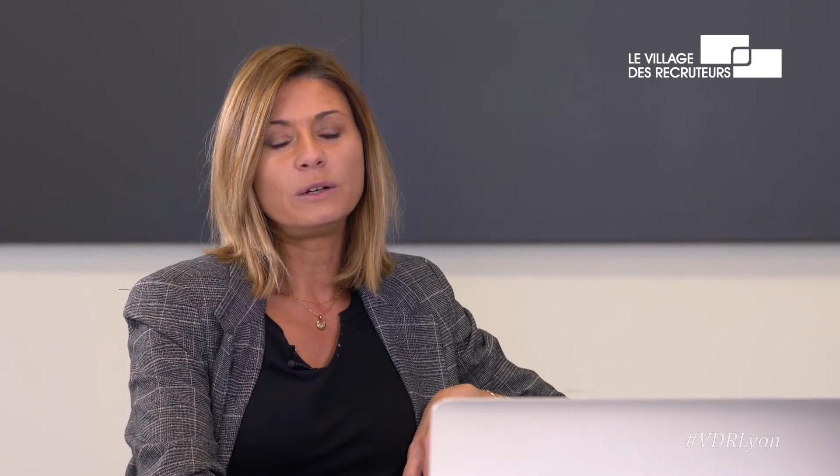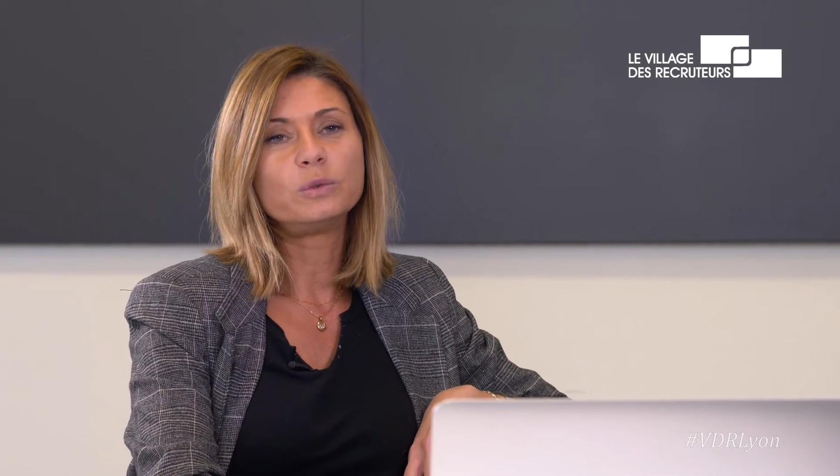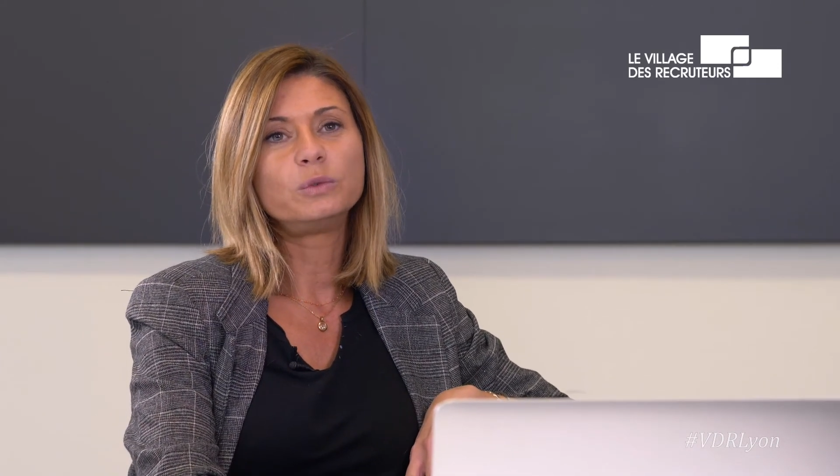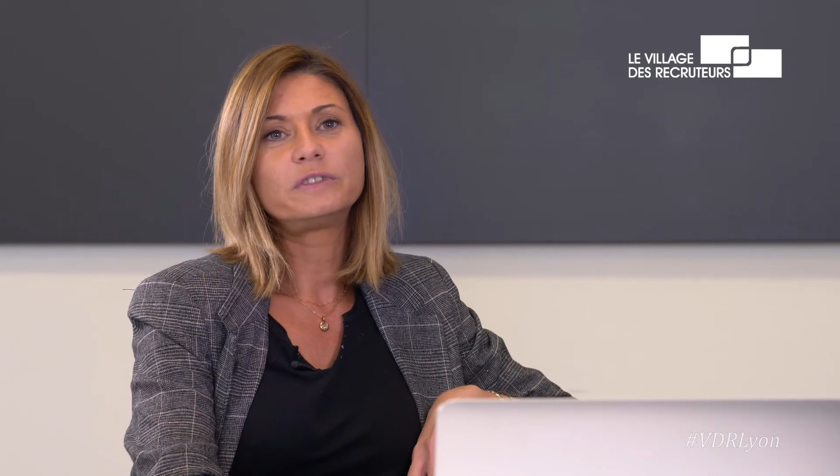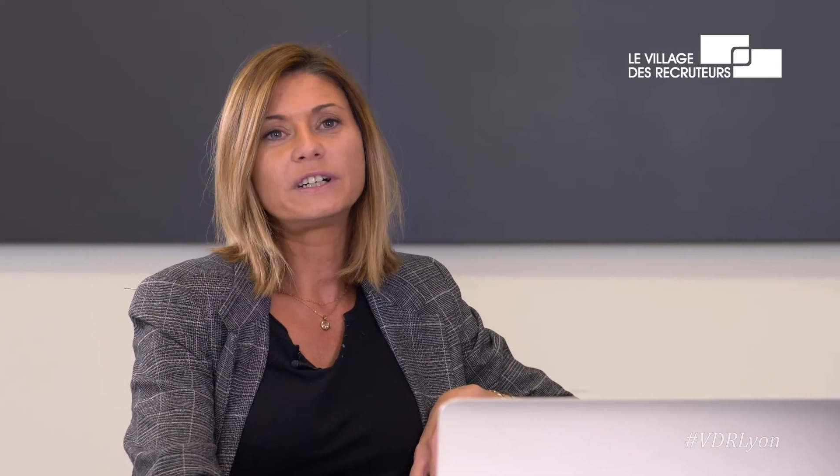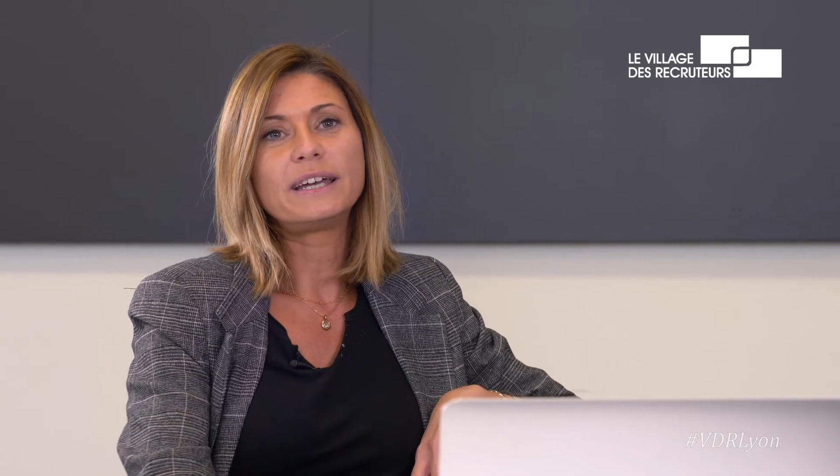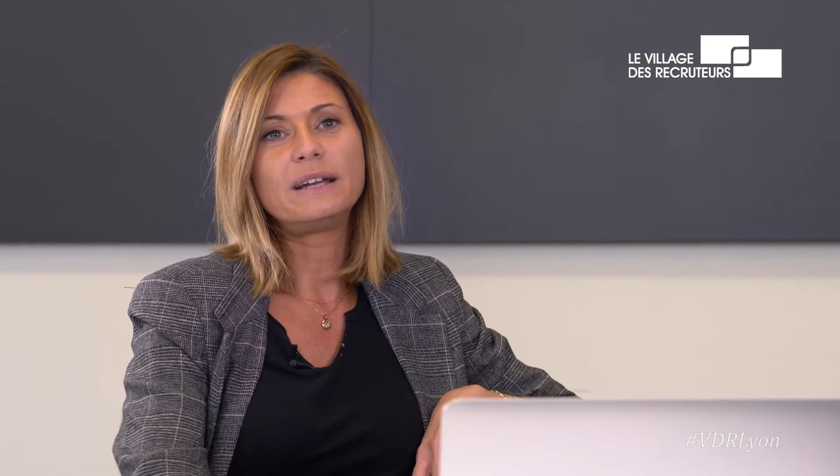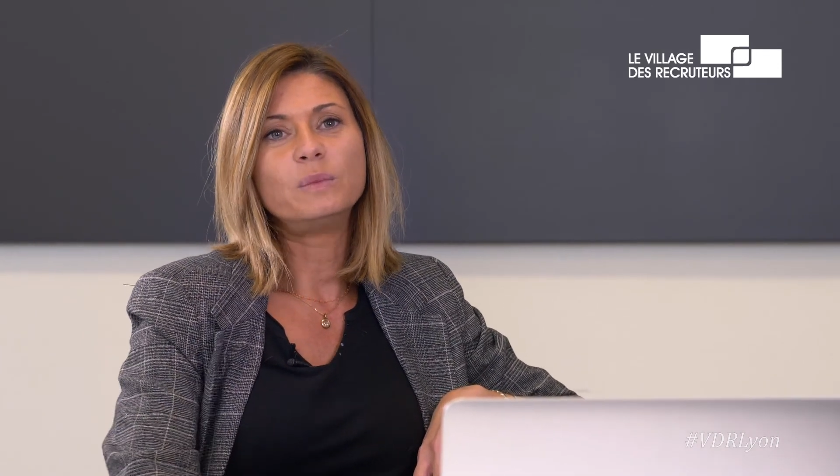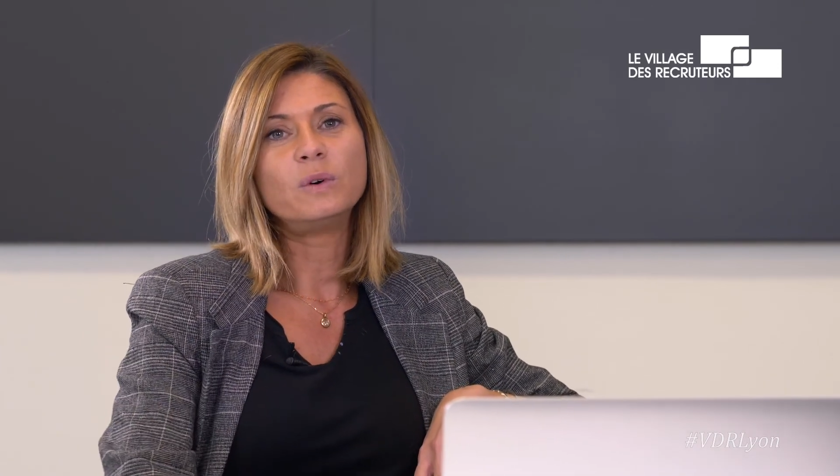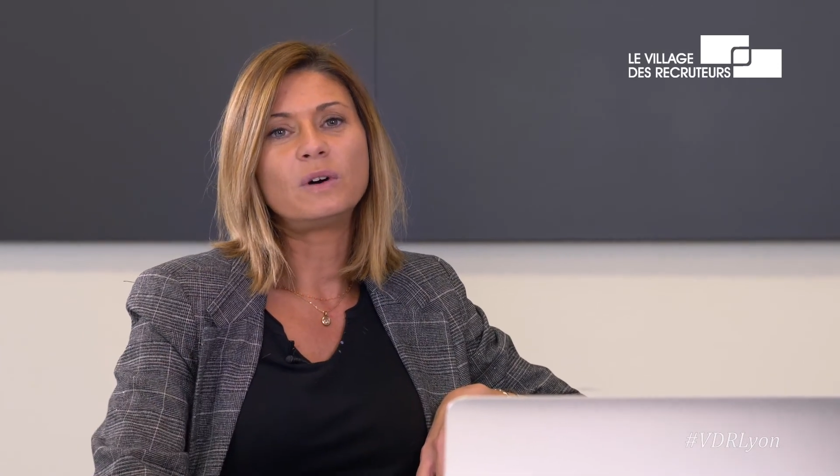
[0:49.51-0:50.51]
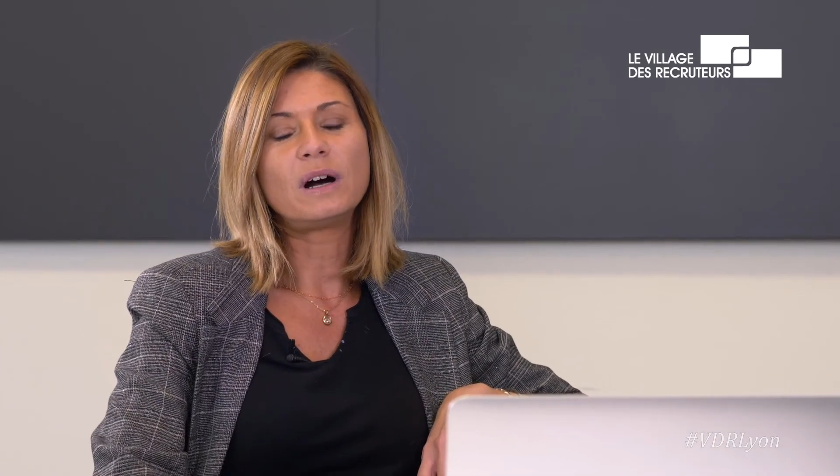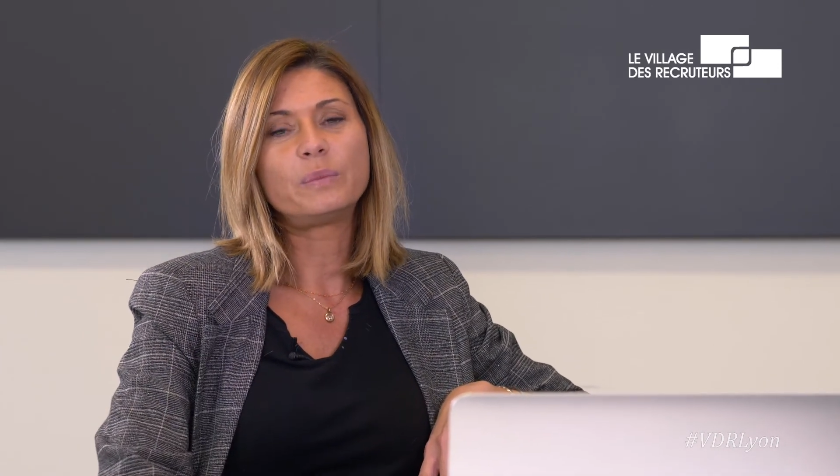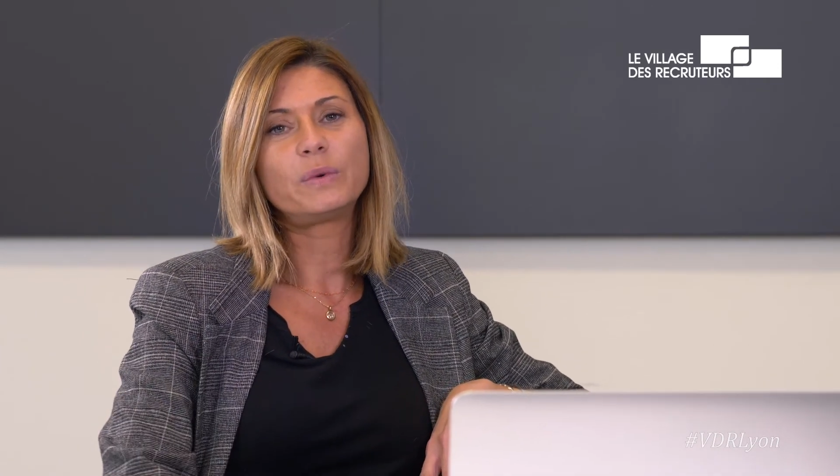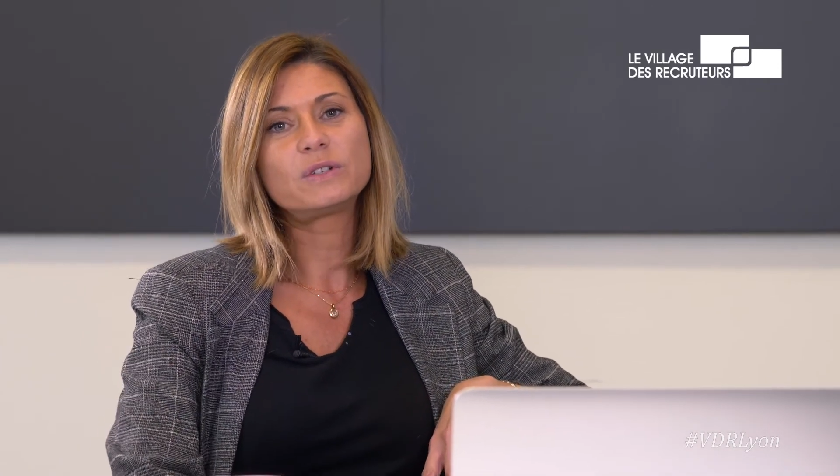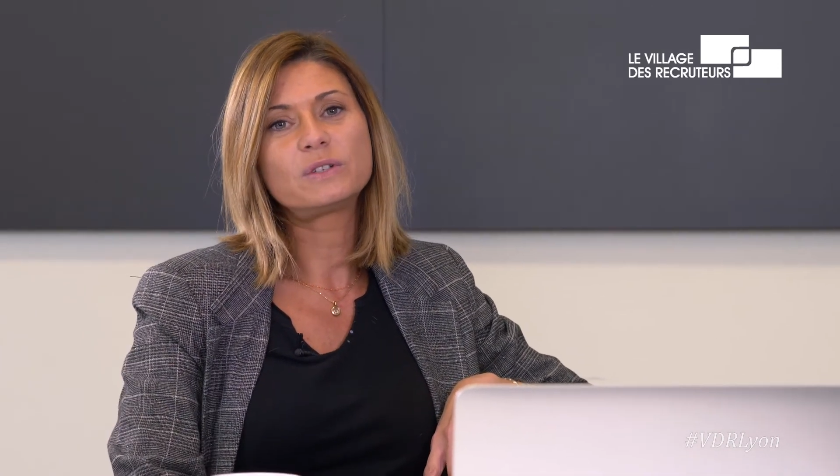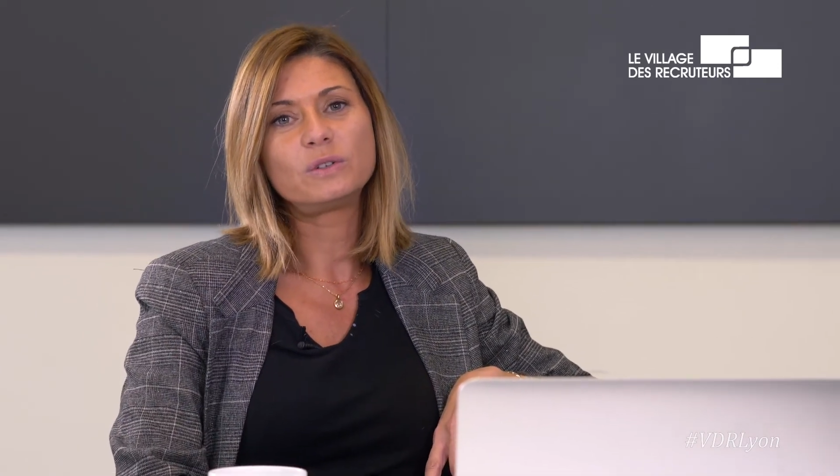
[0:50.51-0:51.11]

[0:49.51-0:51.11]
on ouvre également un poste